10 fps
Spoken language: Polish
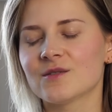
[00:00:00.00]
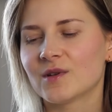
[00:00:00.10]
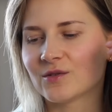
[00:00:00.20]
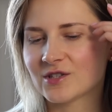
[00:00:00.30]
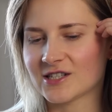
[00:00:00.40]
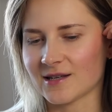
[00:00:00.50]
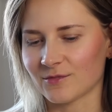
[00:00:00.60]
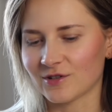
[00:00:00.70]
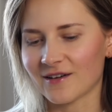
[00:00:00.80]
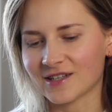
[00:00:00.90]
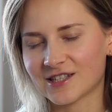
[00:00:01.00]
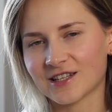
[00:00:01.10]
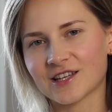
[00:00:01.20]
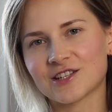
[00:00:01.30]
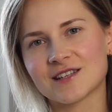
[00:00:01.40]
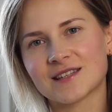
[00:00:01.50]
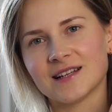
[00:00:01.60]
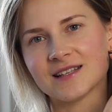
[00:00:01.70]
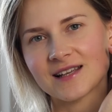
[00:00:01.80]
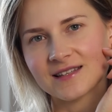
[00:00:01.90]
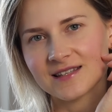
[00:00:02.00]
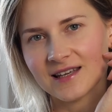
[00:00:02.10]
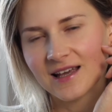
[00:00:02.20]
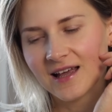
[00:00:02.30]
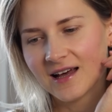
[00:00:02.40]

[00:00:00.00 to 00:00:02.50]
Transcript: i będą gdzieś tam dodawać tej naszej stylizacji